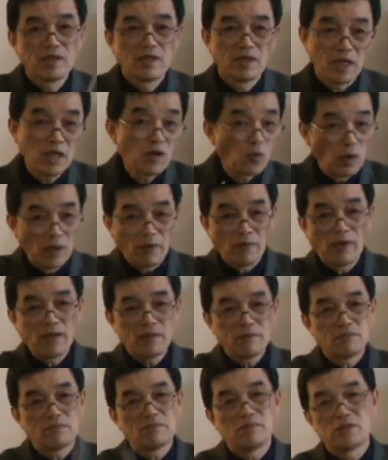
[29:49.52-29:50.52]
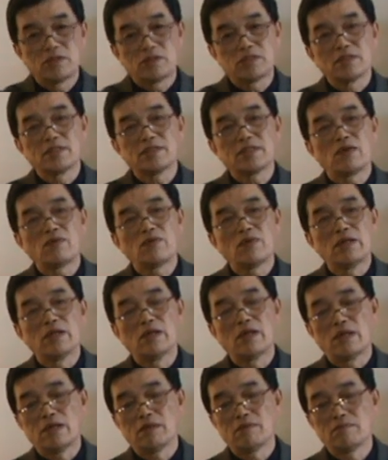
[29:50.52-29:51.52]
一拐弯就是三维
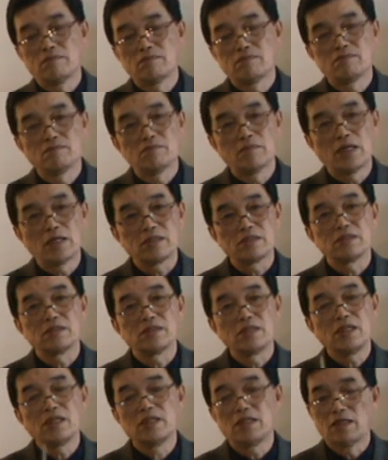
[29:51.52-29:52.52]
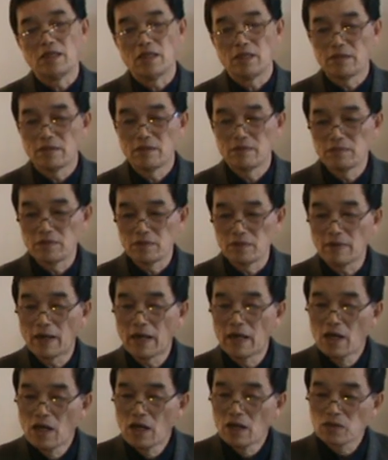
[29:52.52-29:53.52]
的了啊，就是立体了，对
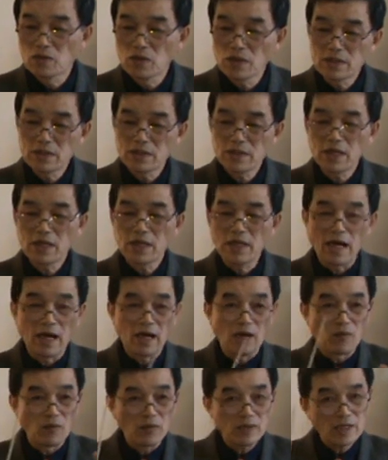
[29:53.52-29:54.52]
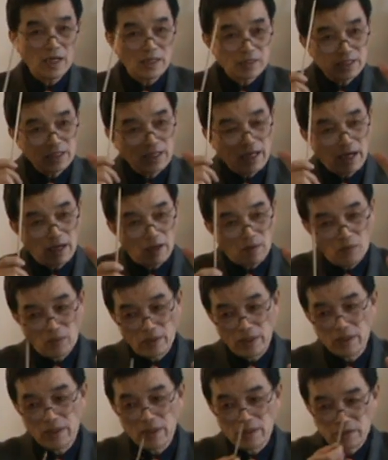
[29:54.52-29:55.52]
吧？所以这个两维它是两
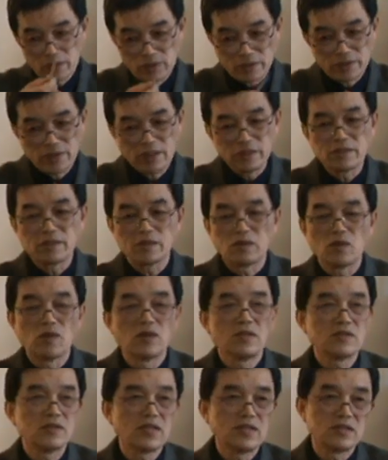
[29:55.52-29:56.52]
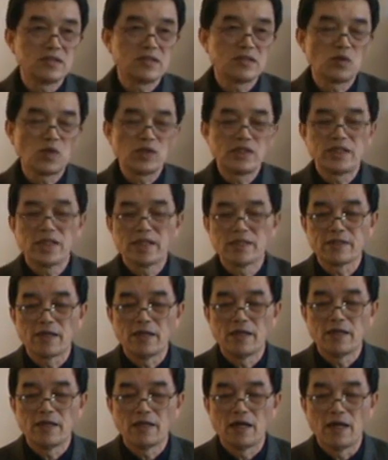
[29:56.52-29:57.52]
维的去认知认知对象的
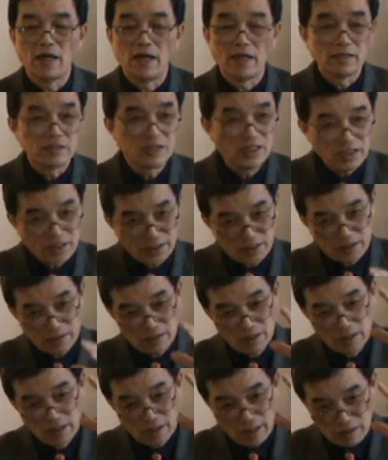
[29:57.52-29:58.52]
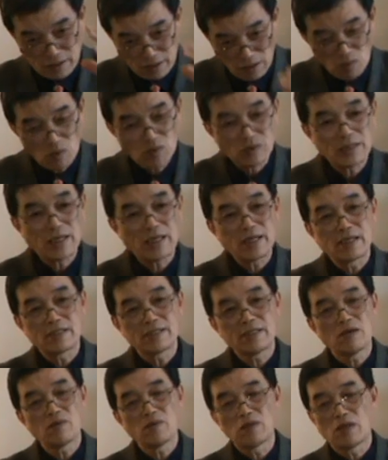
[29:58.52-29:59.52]
啊，即使它生活在一个
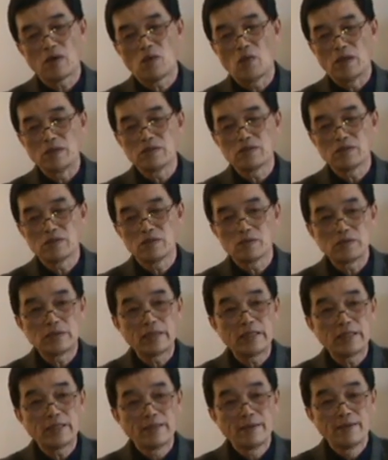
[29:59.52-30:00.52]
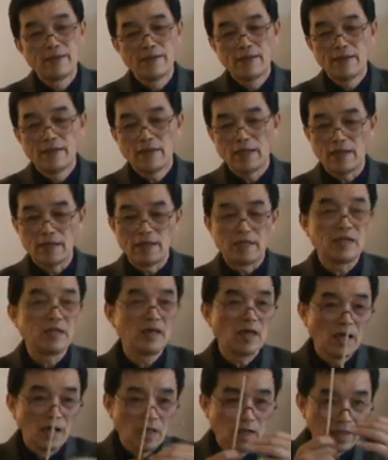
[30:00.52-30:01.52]
三维的环境中间啊，
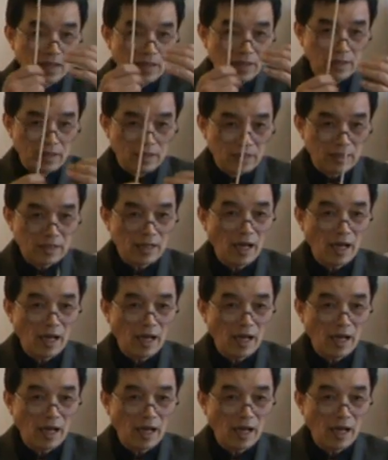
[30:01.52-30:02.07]
你你